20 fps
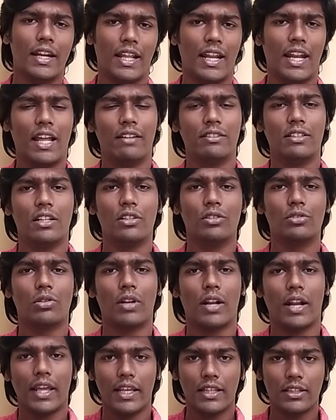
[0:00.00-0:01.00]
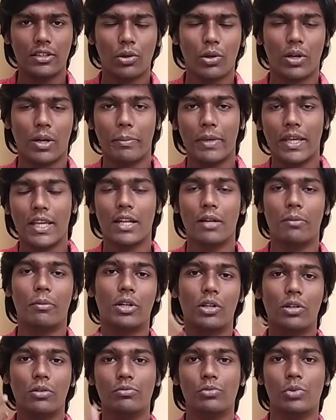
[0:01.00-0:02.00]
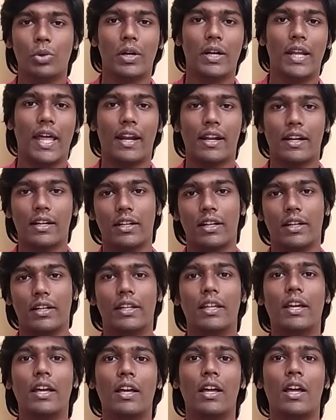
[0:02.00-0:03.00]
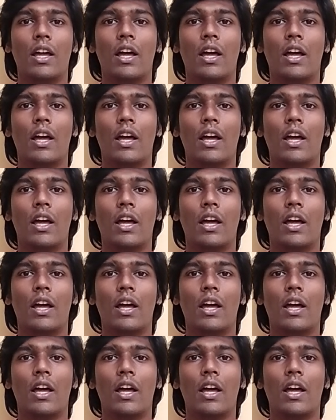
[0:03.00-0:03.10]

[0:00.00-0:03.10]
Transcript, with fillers: நல்லா வந்திருக்குன்னு சொல்கிறாங்க இந்த ஒரு நம்பிக்கையில் மட்டும் ஒரு டேரக்டர்கிட்ட